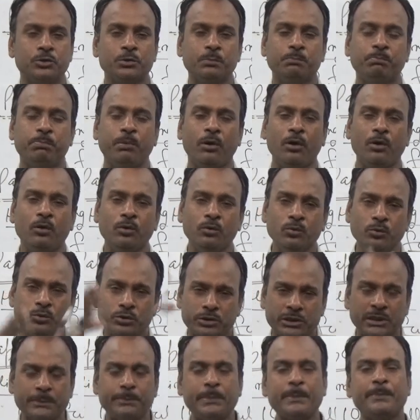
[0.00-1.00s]
जो
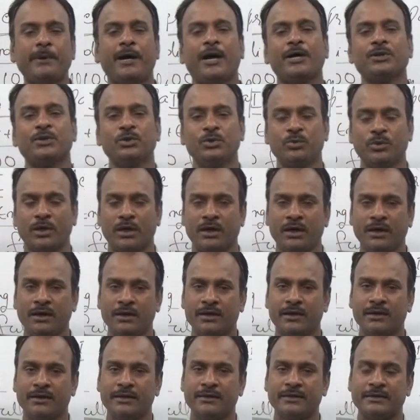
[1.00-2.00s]
बहुत ही विवाद हुआ
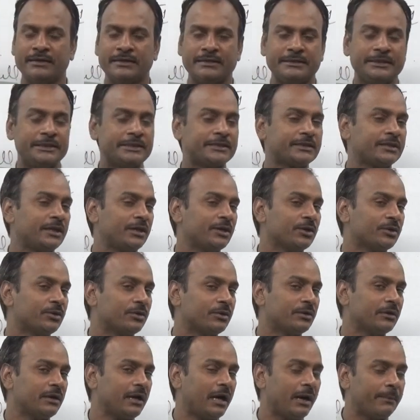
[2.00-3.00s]
जिसका
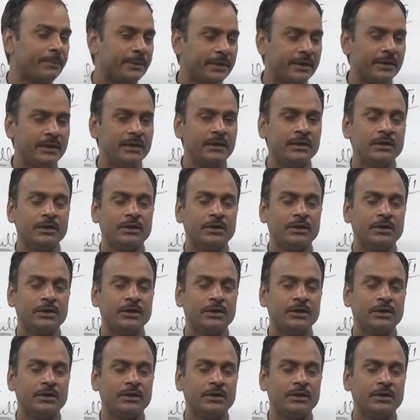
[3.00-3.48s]
अभी